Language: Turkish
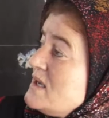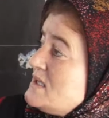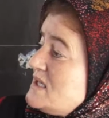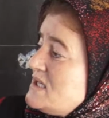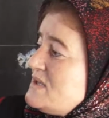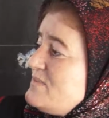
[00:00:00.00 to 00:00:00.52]

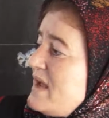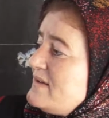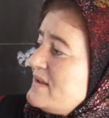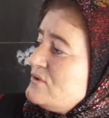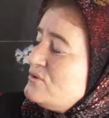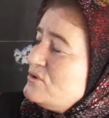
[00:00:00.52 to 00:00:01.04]

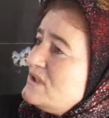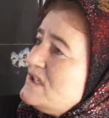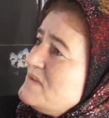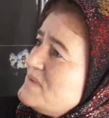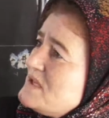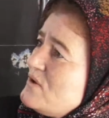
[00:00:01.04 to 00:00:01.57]
seçimlerden sonra
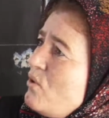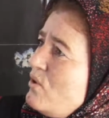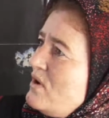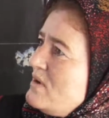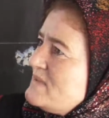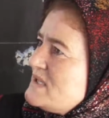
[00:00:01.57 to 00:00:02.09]
kimseyi
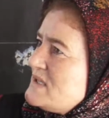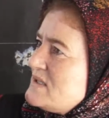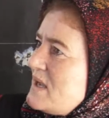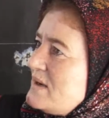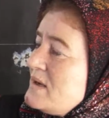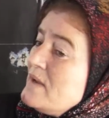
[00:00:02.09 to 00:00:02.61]

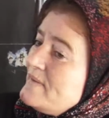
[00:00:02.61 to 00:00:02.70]
horlamasınlar.